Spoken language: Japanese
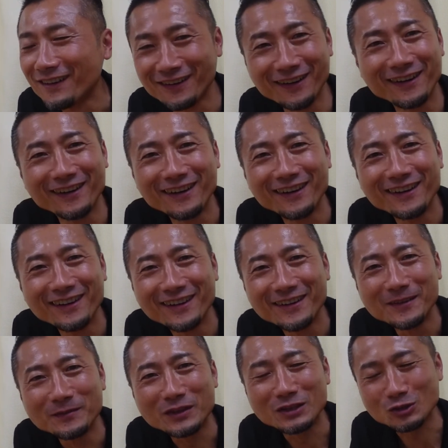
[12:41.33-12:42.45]
のああ
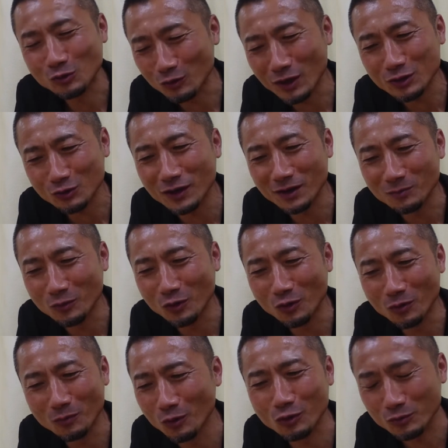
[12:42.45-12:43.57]
その後はも
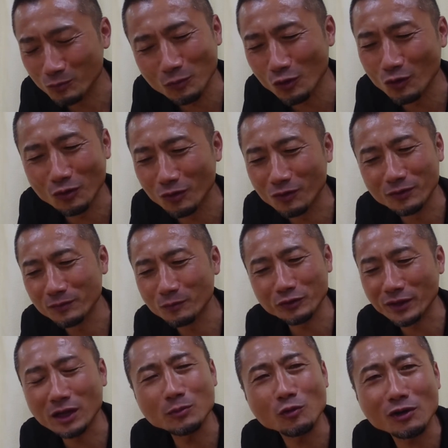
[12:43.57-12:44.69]
うもうもうも
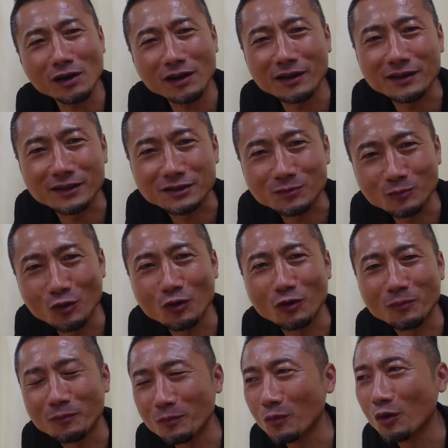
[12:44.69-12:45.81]
う何も考えないです
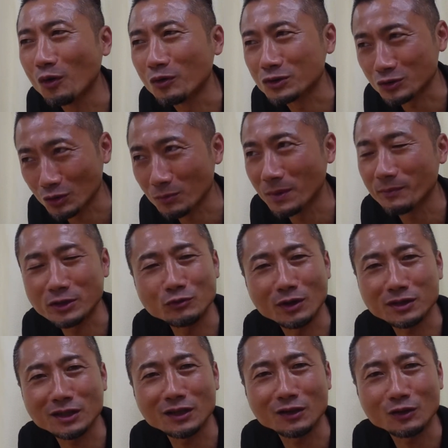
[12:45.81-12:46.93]
もうもうそのまま言わ
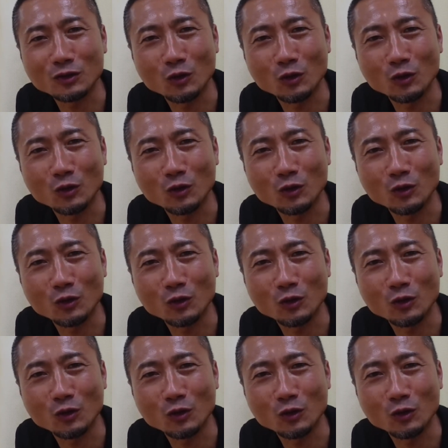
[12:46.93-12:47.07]
れた